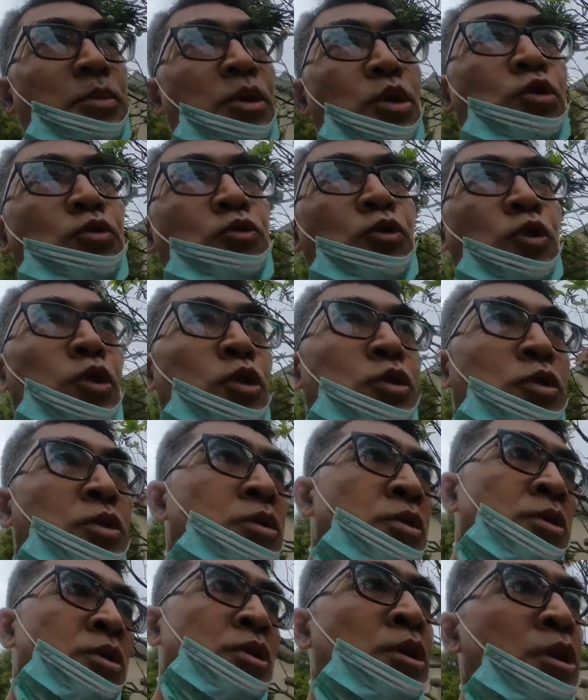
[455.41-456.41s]
perlu follow
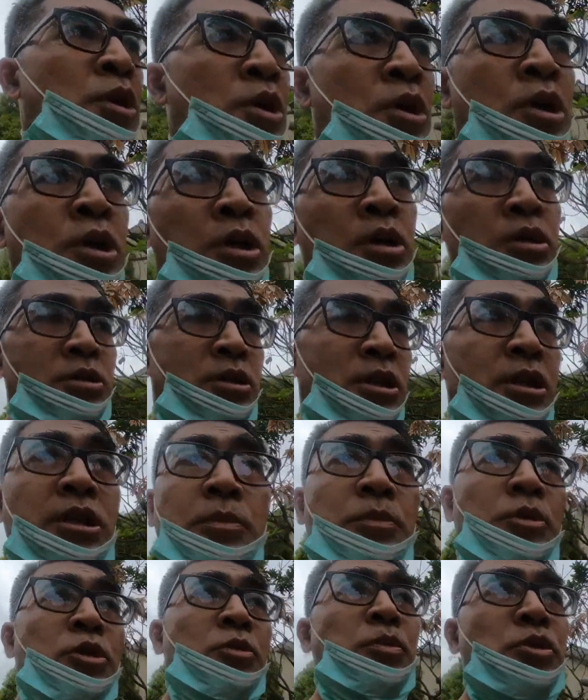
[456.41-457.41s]

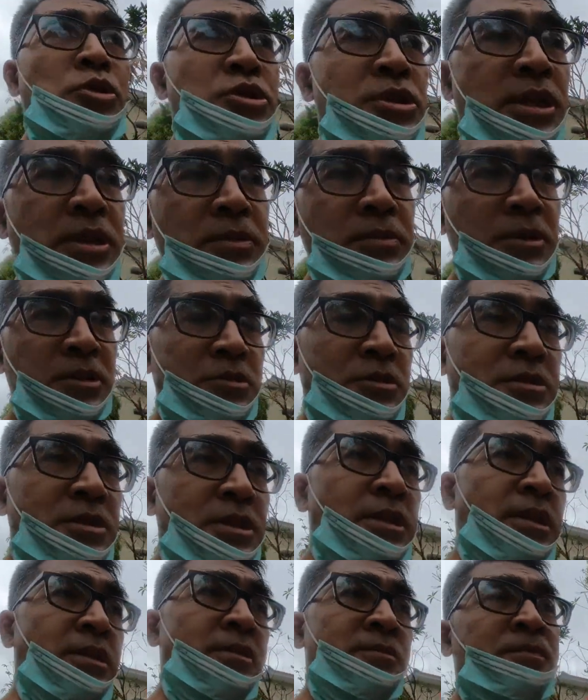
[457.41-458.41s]
tidak perlu posting maksud
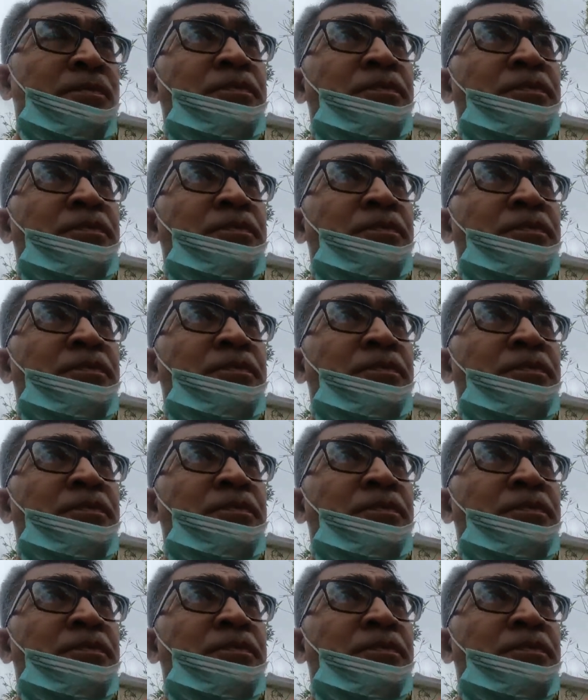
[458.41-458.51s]
saya